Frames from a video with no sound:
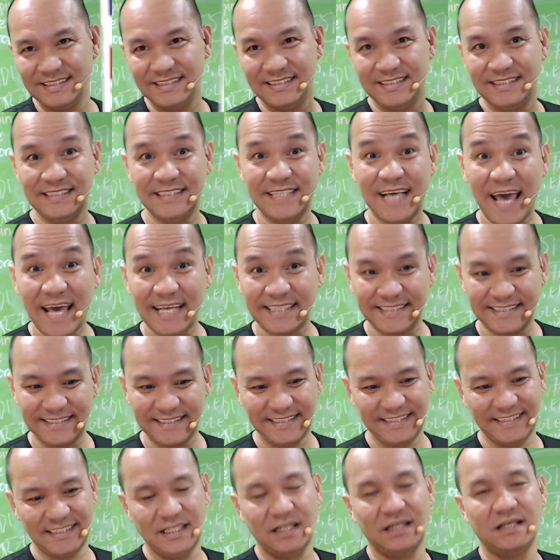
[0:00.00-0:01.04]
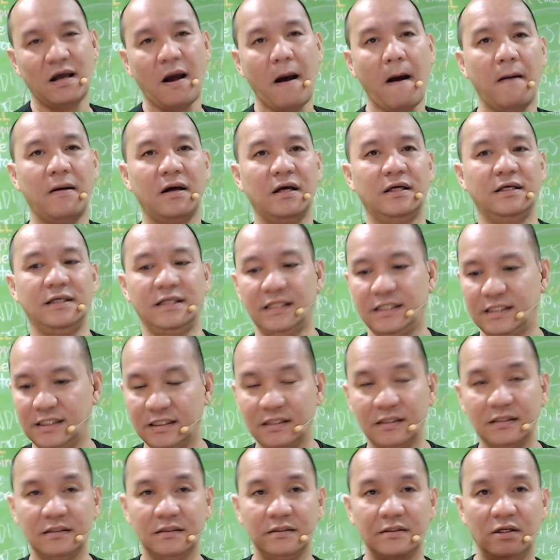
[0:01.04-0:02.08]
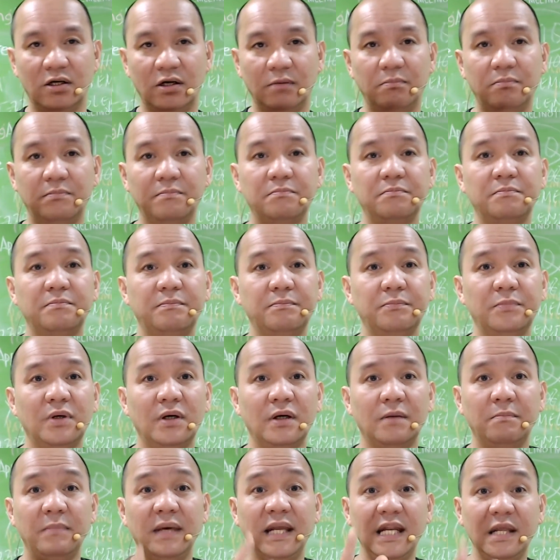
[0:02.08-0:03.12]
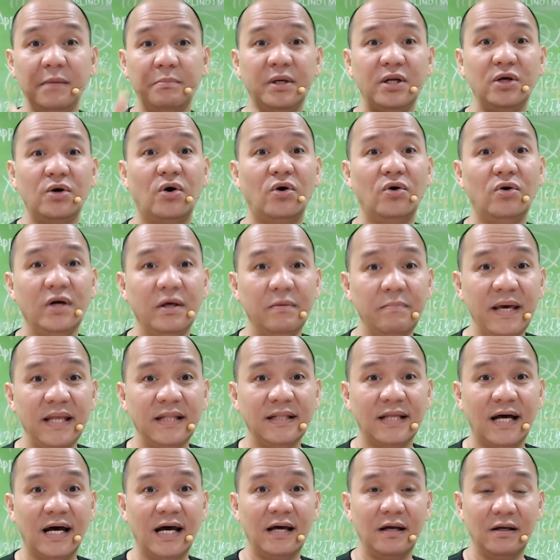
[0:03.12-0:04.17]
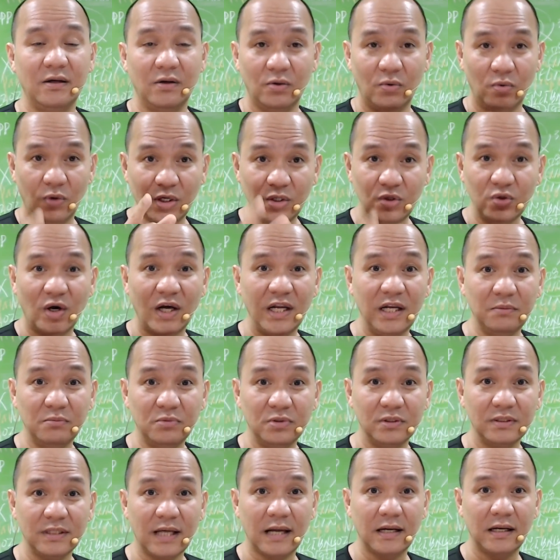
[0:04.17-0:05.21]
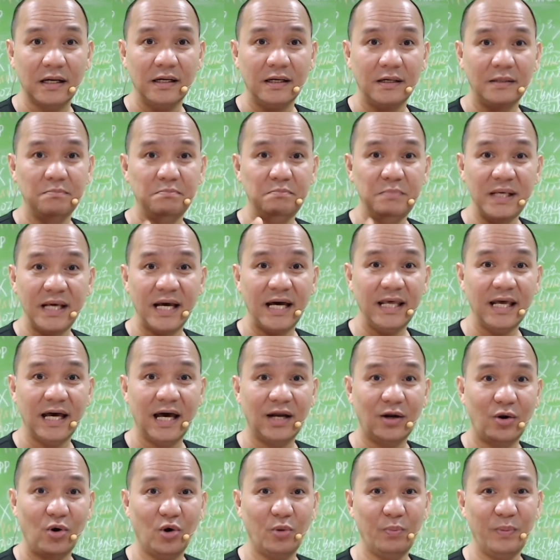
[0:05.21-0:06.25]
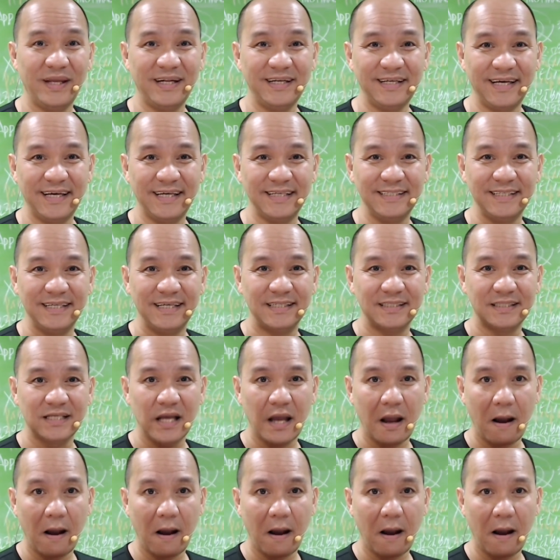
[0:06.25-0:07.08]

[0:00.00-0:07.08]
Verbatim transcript: Yes, Uh, may libre ho akong event ha. Huwag niyo kalimutan. BIR Open Cases.